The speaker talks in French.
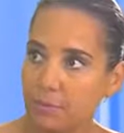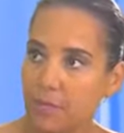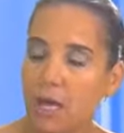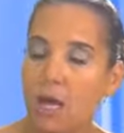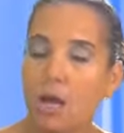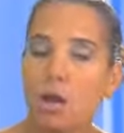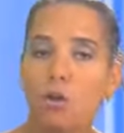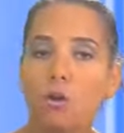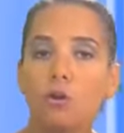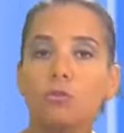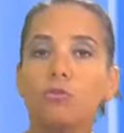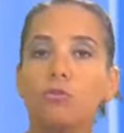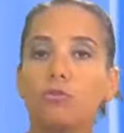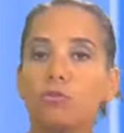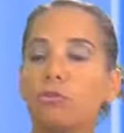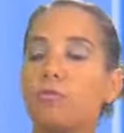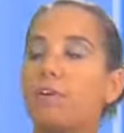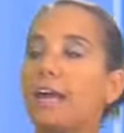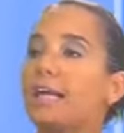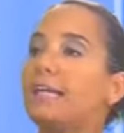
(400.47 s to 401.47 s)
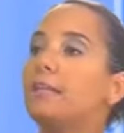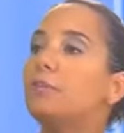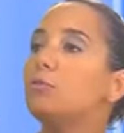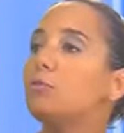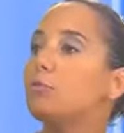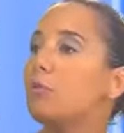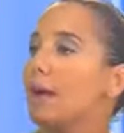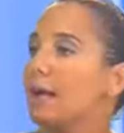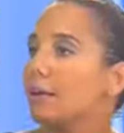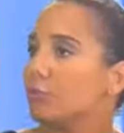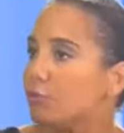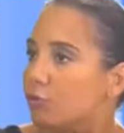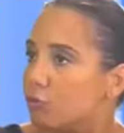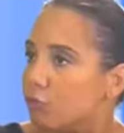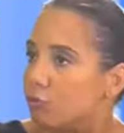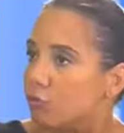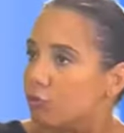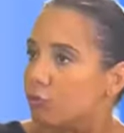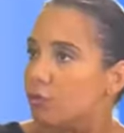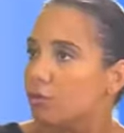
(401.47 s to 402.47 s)
Mhm. Lorsque je vais aller devant un
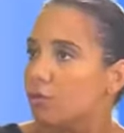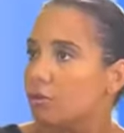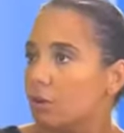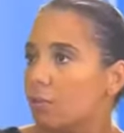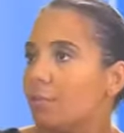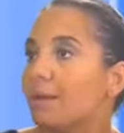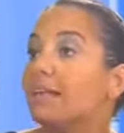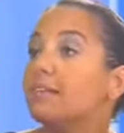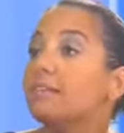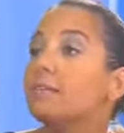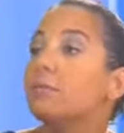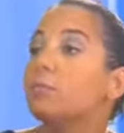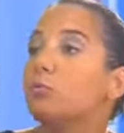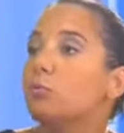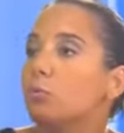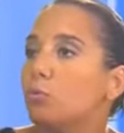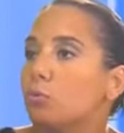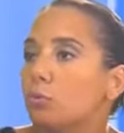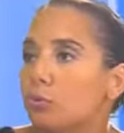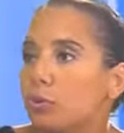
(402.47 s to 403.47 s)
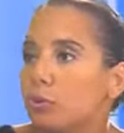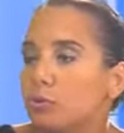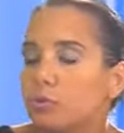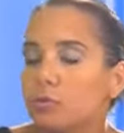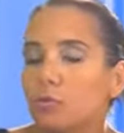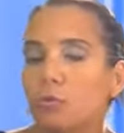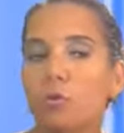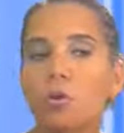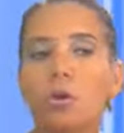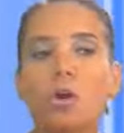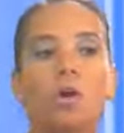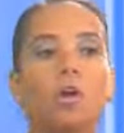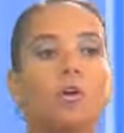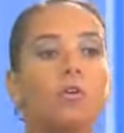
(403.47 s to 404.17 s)
juge, dans le principe du contentieux,